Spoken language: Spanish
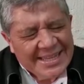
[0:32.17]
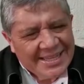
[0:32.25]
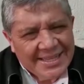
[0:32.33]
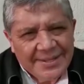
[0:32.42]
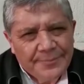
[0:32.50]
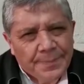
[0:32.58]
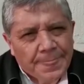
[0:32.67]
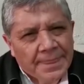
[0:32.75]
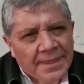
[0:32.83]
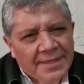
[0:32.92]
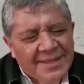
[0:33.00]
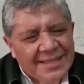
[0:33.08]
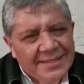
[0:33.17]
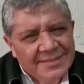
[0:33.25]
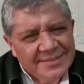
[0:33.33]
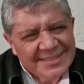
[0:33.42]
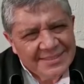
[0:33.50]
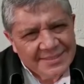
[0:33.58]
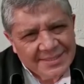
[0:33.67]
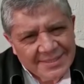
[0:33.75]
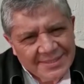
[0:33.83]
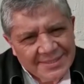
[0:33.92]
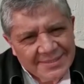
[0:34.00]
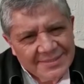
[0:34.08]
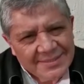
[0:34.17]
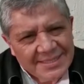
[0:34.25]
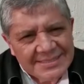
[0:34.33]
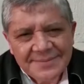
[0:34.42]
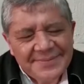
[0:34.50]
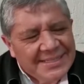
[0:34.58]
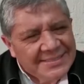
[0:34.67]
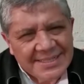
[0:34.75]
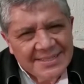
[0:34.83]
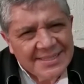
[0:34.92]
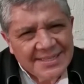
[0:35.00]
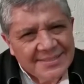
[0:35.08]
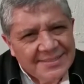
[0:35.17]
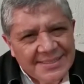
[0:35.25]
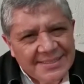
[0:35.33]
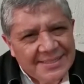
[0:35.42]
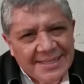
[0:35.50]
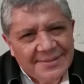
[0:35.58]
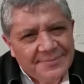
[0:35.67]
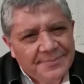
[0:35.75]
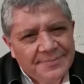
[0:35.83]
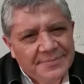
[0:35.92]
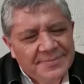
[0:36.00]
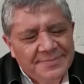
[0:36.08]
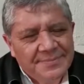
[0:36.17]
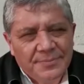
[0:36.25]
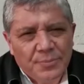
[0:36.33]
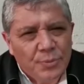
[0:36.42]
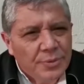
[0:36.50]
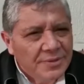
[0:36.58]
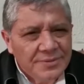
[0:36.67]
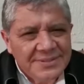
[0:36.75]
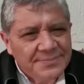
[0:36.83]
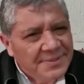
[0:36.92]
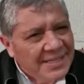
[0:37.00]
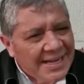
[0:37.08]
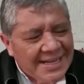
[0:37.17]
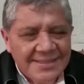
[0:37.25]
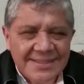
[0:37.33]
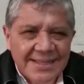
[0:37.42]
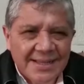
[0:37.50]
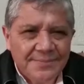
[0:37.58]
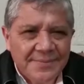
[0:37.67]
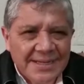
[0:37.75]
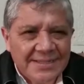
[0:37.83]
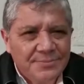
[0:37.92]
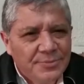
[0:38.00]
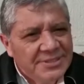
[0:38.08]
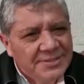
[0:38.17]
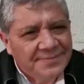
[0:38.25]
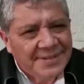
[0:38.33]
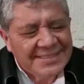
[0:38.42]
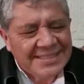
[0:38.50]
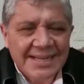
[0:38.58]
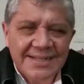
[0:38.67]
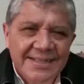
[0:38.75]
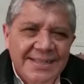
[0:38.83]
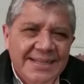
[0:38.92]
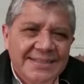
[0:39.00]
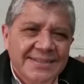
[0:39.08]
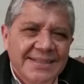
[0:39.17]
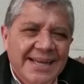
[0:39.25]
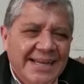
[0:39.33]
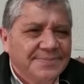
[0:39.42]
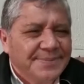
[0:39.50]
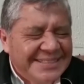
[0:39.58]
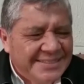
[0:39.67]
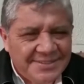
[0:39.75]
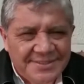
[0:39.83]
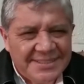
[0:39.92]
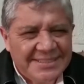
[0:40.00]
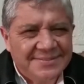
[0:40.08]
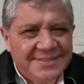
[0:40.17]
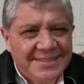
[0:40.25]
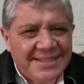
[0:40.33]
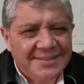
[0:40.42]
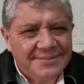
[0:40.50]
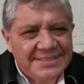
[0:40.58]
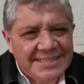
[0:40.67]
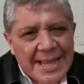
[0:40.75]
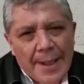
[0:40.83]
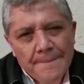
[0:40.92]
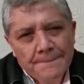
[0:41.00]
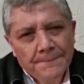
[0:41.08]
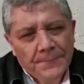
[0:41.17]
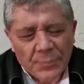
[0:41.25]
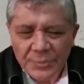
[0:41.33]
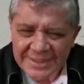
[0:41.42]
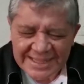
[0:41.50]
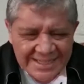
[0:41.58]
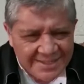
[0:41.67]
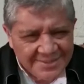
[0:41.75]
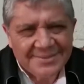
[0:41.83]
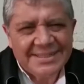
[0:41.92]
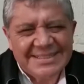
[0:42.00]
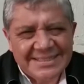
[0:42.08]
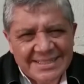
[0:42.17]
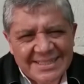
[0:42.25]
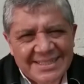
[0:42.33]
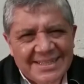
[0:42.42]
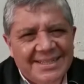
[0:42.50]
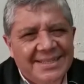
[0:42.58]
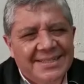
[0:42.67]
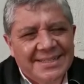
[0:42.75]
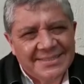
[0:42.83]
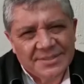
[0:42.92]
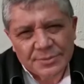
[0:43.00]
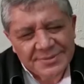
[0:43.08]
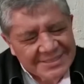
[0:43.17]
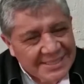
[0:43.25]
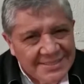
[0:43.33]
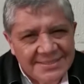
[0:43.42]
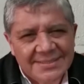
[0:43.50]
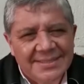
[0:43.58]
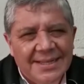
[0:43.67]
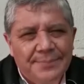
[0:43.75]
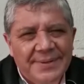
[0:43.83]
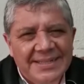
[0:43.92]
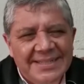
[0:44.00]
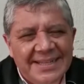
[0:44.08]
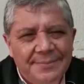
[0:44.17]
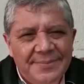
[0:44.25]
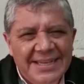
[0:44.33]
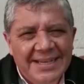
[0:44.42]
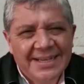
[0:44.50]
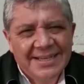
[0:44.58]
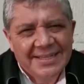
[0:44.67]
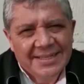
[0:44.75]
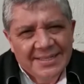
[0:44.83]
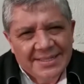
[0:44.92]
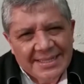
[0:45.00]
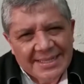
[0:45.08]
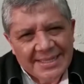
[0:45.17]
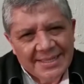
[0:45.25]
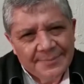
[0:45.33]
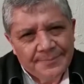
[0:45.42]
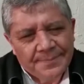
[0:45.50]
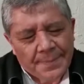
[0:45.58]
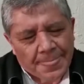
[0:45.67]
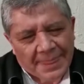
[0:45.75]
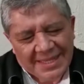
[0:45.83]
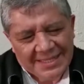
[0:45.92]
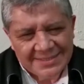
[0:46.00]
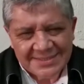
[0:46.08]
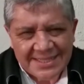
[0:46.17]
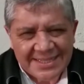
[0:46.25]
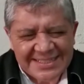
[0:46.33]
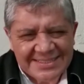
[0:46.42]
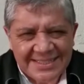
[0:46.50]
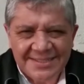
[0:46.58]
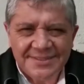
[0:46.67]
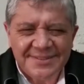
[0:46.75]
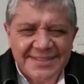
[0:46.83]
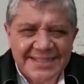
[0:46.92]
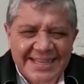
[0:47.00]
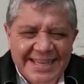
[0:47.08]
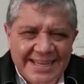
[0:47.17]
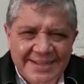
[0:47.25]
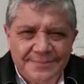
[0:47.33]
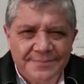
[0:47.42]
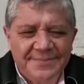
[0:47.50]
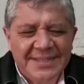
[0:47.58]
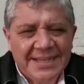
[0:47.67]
Em, eh, la Semana Santa tiene una cantidad mucho más grande de expresiones, ¿verdad? O sea, pudiera yo decir de que las circunstancias de la pandemia em, están haciendo que